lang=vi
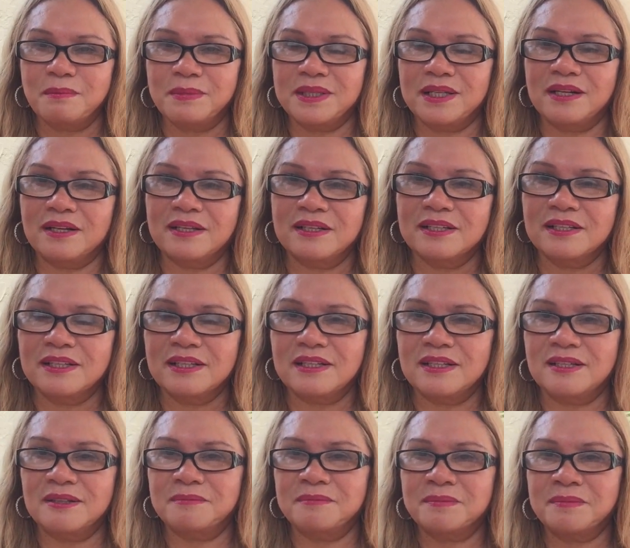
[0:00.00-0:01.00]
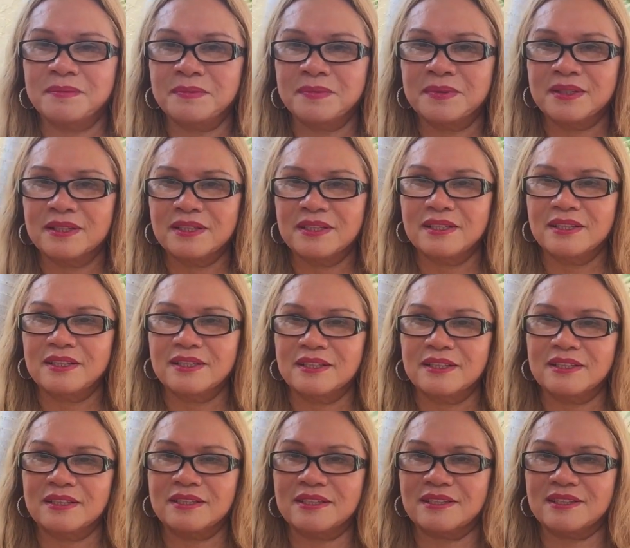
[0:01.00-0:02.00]
bây giờ à,
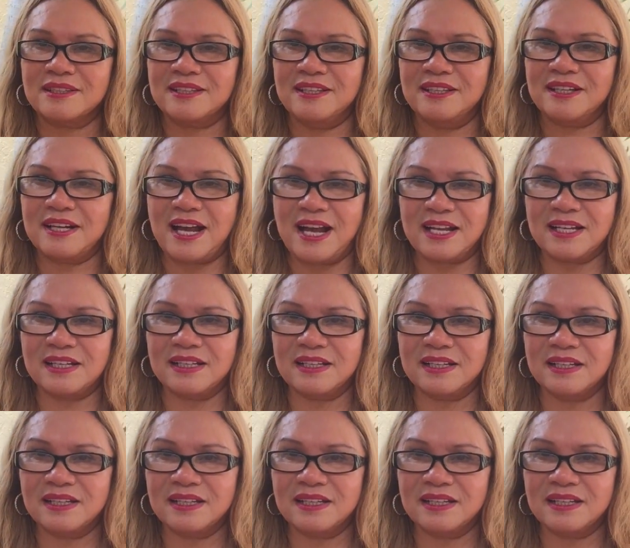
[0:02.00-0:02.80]
tiền ăn